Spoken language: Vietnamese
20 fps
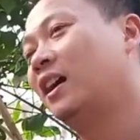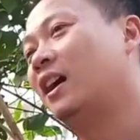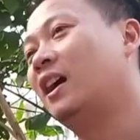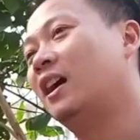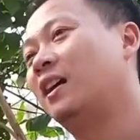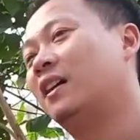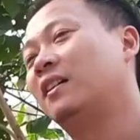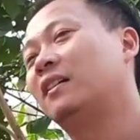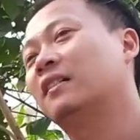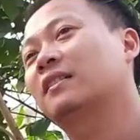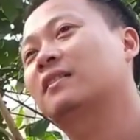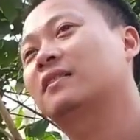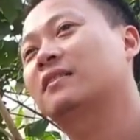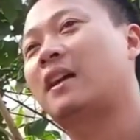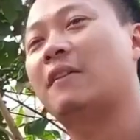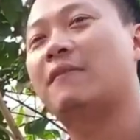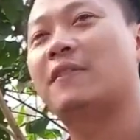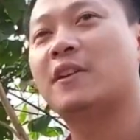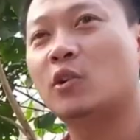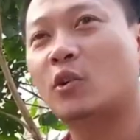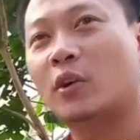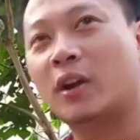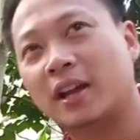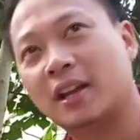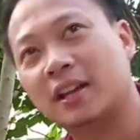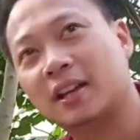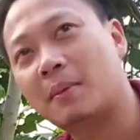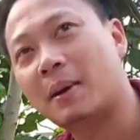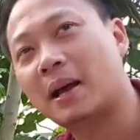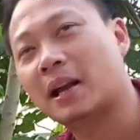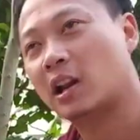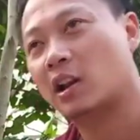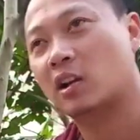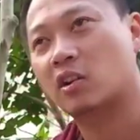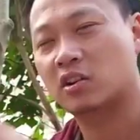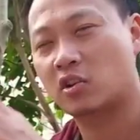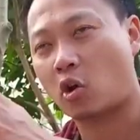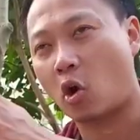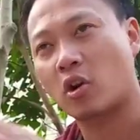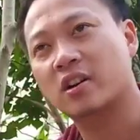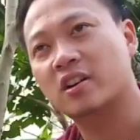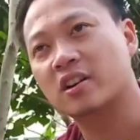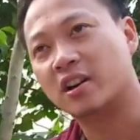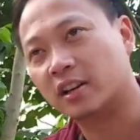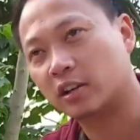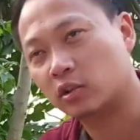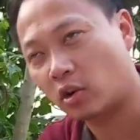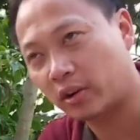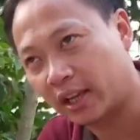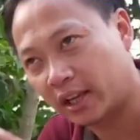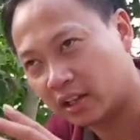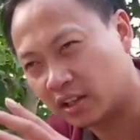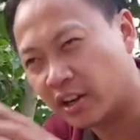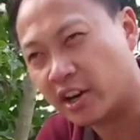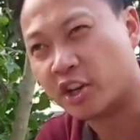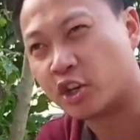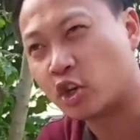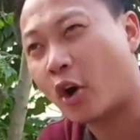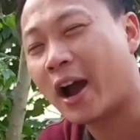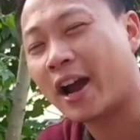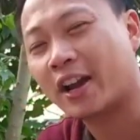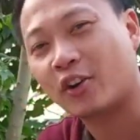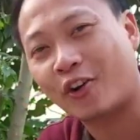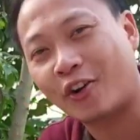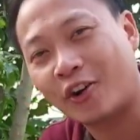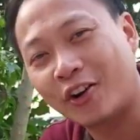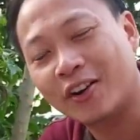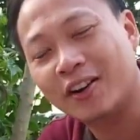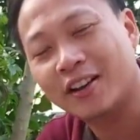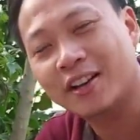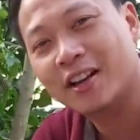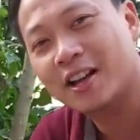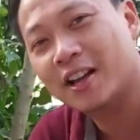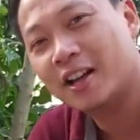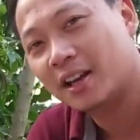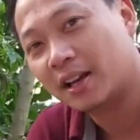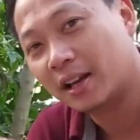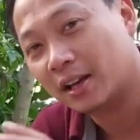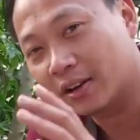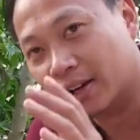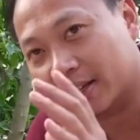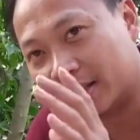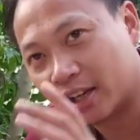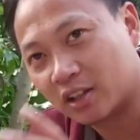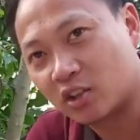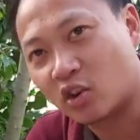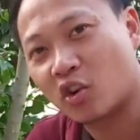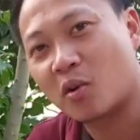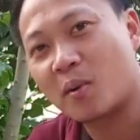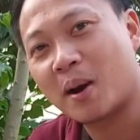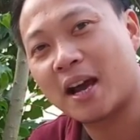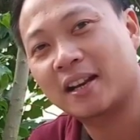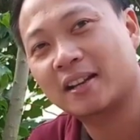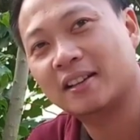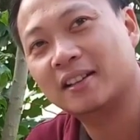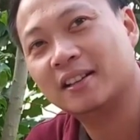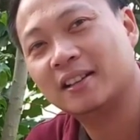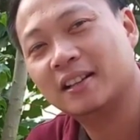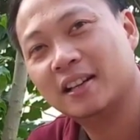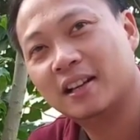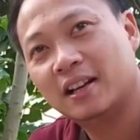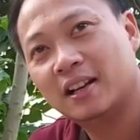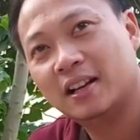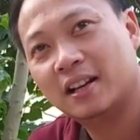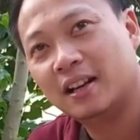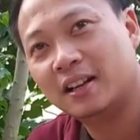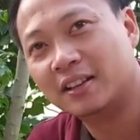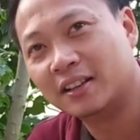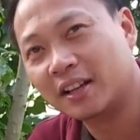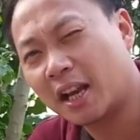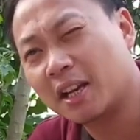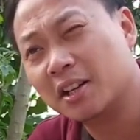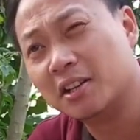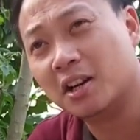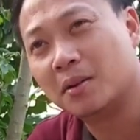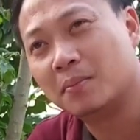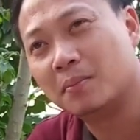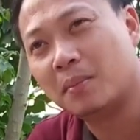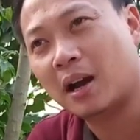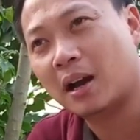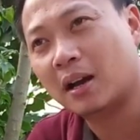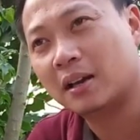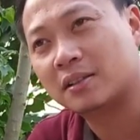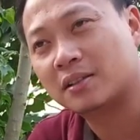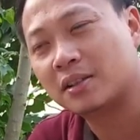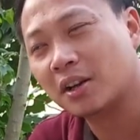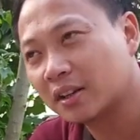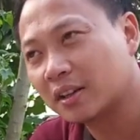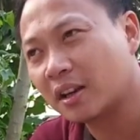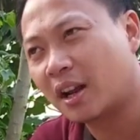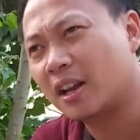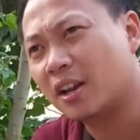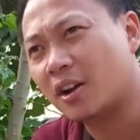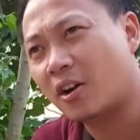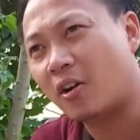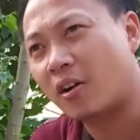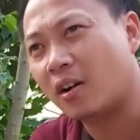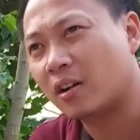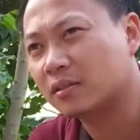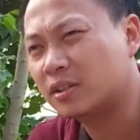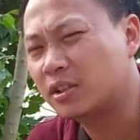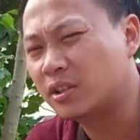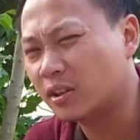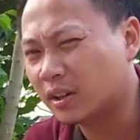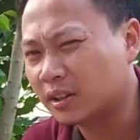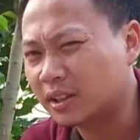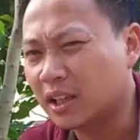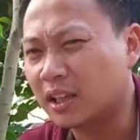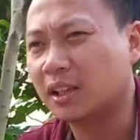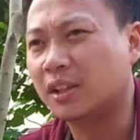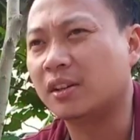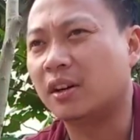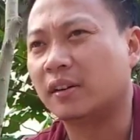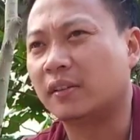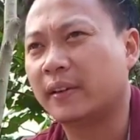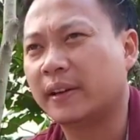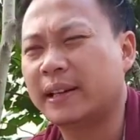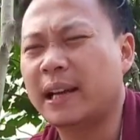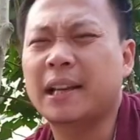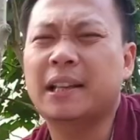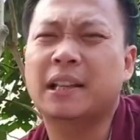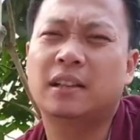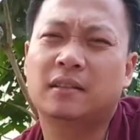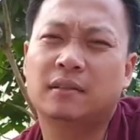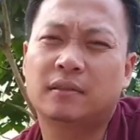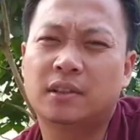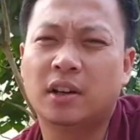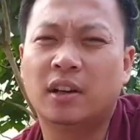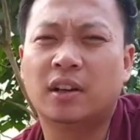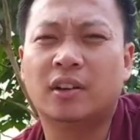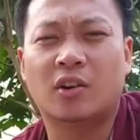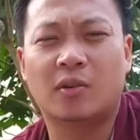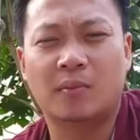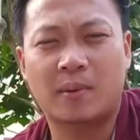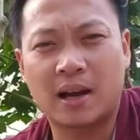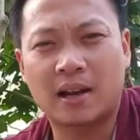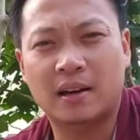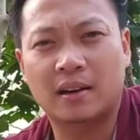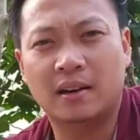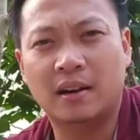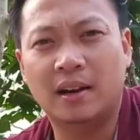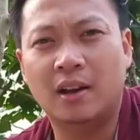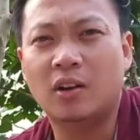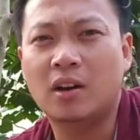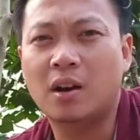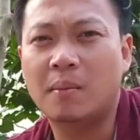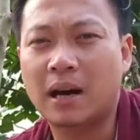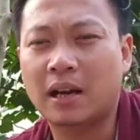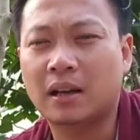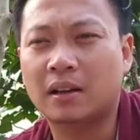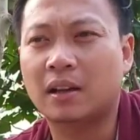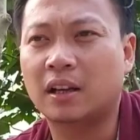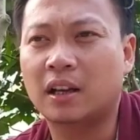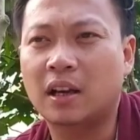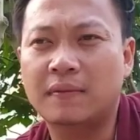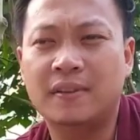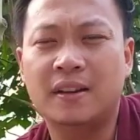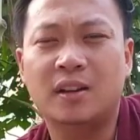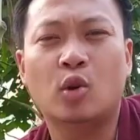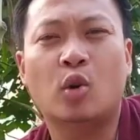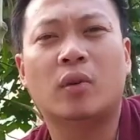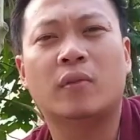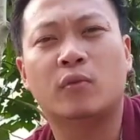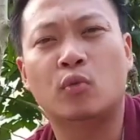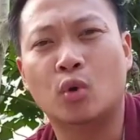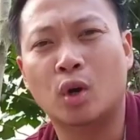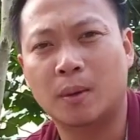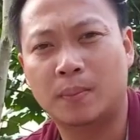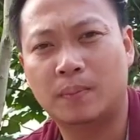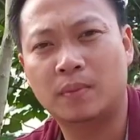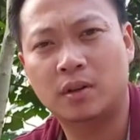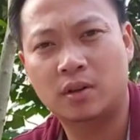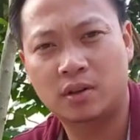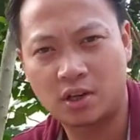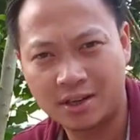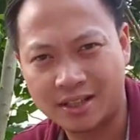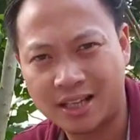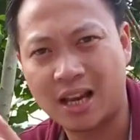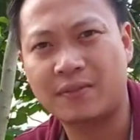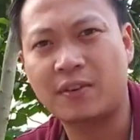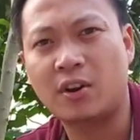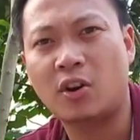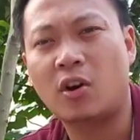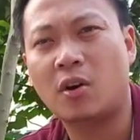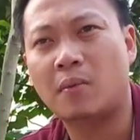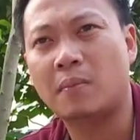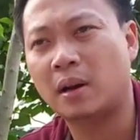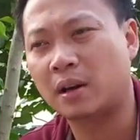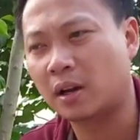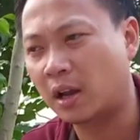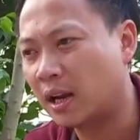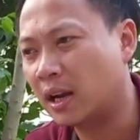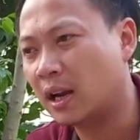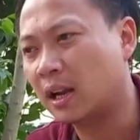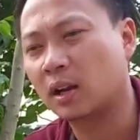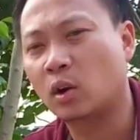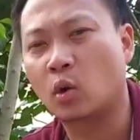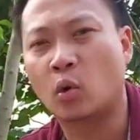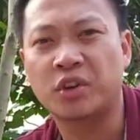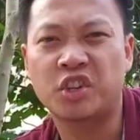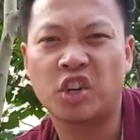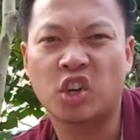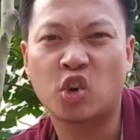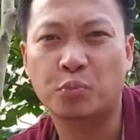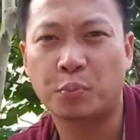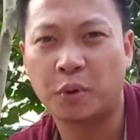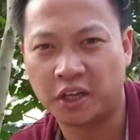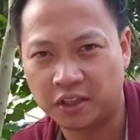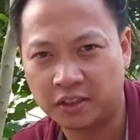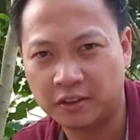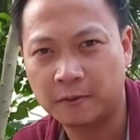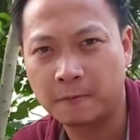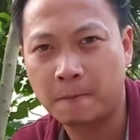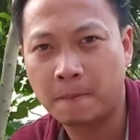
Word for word: à, cái video này các bạn có gửi có thể gửi cho ai đó người thân của các bạn những cái người mà trước đây họ chưa tin tưởng cái cách chơi của các bạn nếu các bạn thấy cái video này phù hợp chia sẻ với họ mà đây là lối chơi của mình